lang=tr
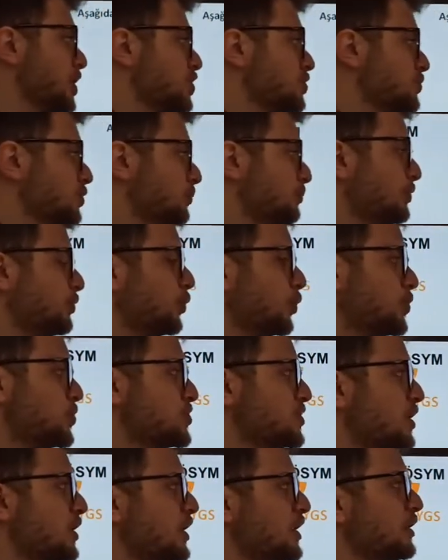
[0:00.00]
Şimdi
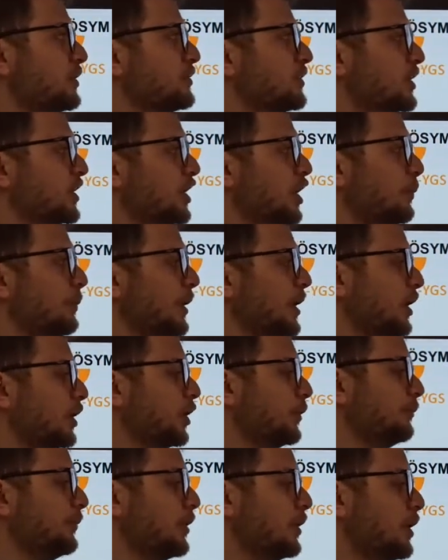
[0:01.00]
1950 yılındakine
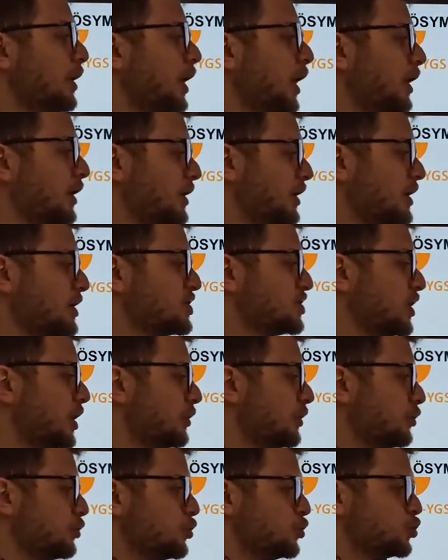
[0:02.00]
bakalım.
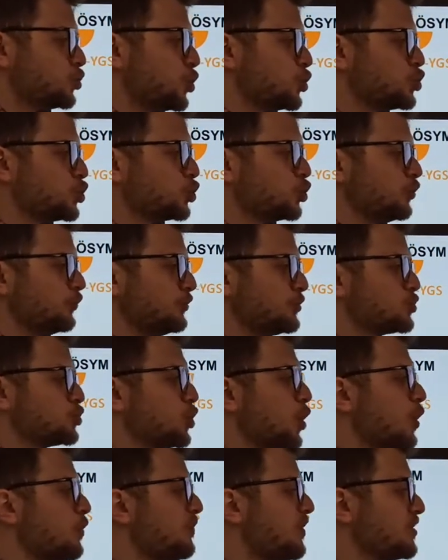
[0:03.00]
Arkadaşlar çocuk nüfus
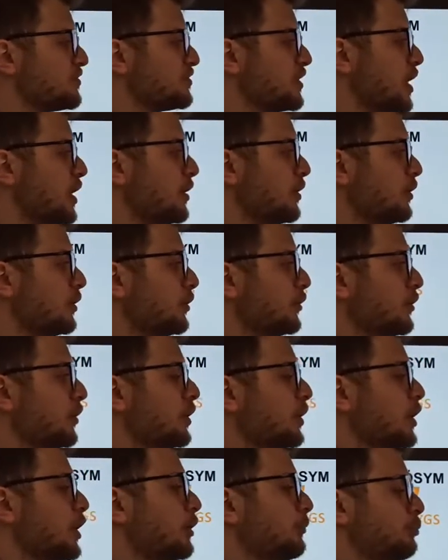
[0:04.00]
çok fazla.
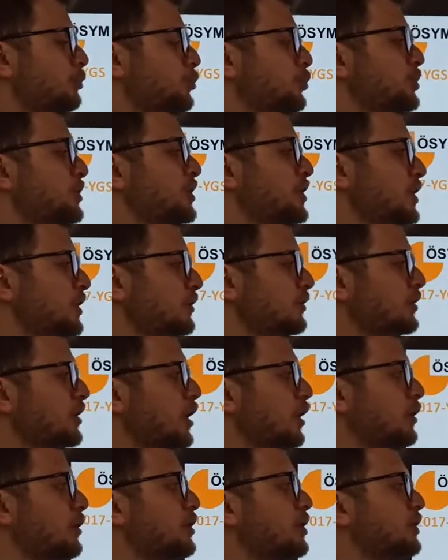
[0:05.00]
Bunun
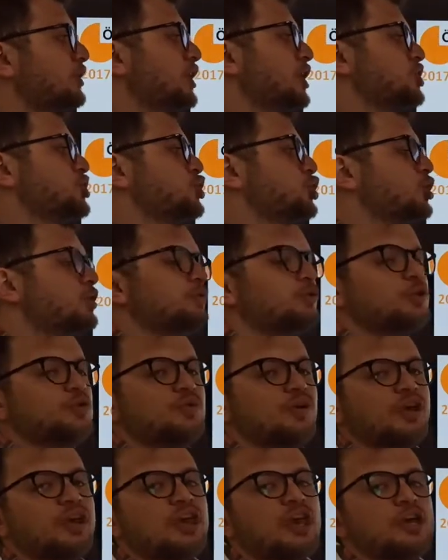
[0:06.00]
yanında yaşlı
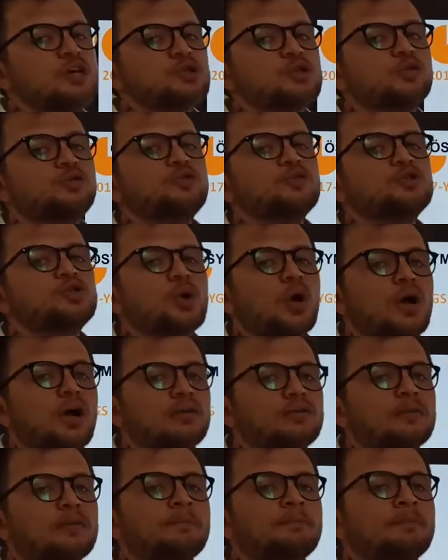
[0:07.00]
nüfus ve genç nüfus çok
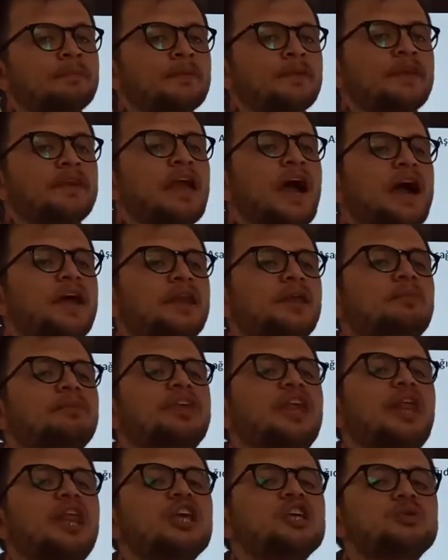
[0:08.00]
az. Yani
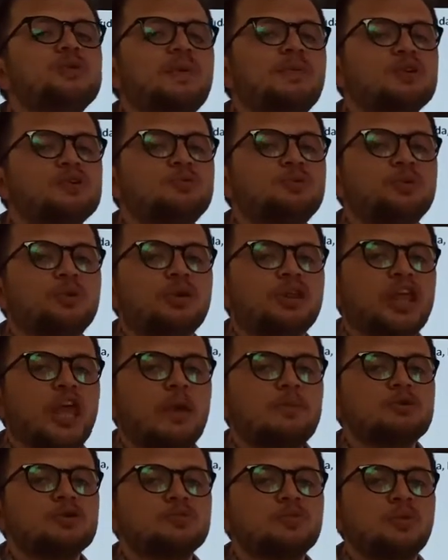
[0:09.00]
gelişmemiş bir
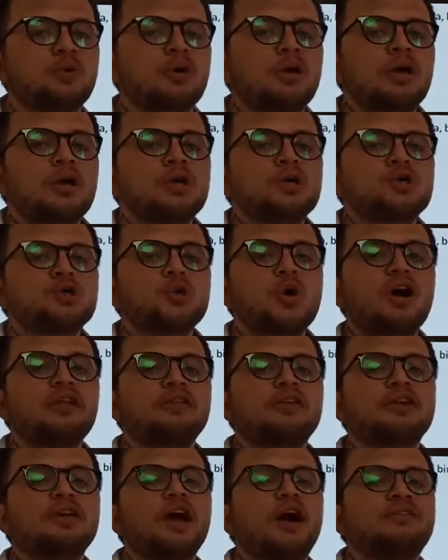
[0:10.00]
ülkeymiş bu. Şu
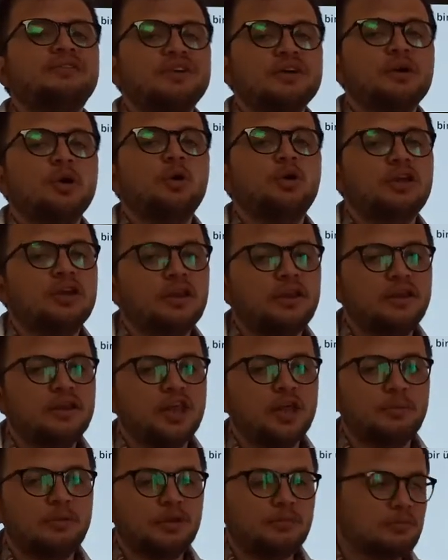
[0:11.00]
andaki Afrika ülkeleri
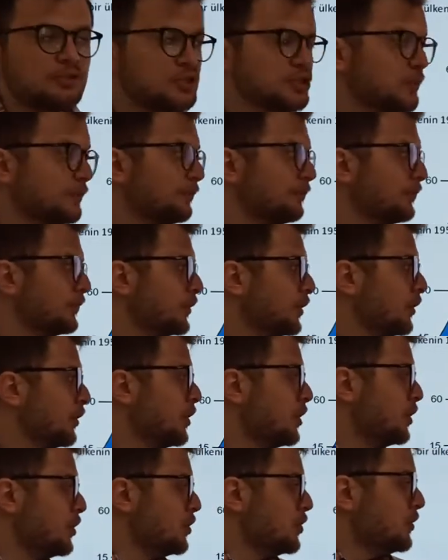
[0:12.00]
gibiymiş.
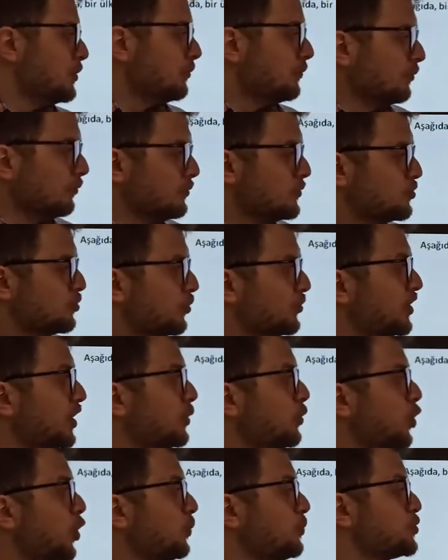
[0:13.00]
Sonra
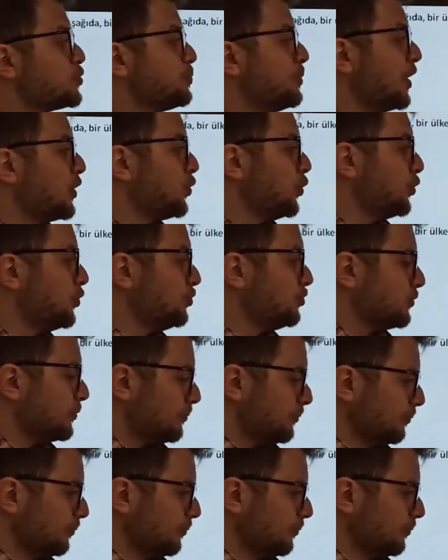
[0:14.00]
ne olmuş bakıyoruz.